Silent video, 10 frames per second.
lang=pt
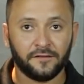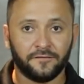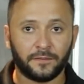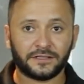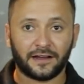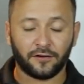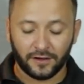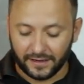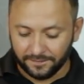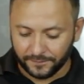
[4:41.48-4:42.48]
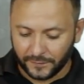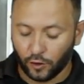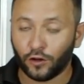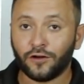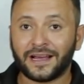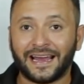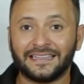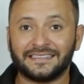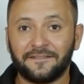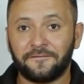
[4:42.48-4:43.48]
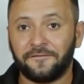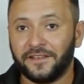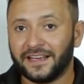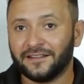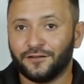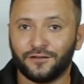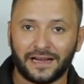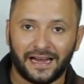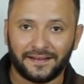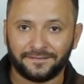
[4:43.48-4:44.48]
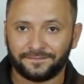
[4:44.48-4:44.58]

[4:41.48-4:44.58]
Vamos agora colocar essa viga no lugar.